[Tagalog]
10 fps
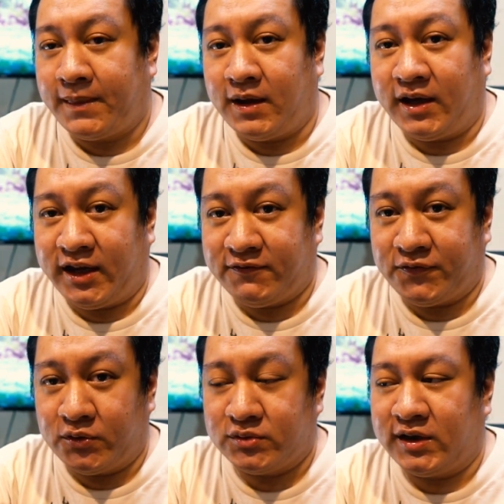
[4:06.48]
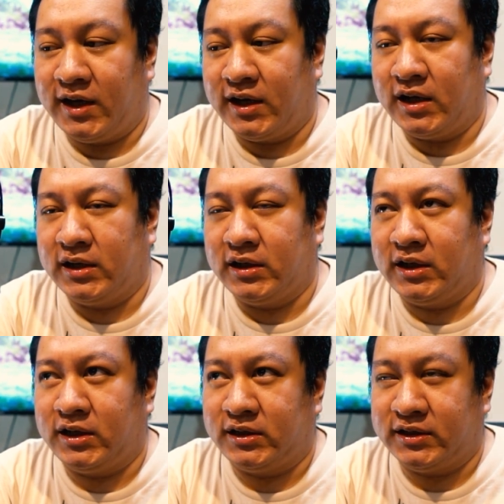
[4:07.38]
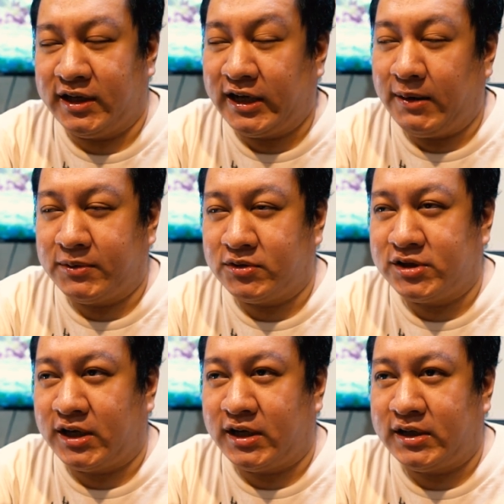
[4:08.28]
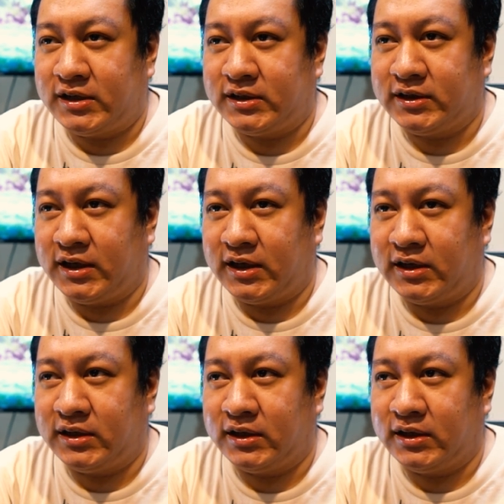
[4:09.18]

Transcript: uh, headphone. Talagang uh, ginagamit ko siya ng,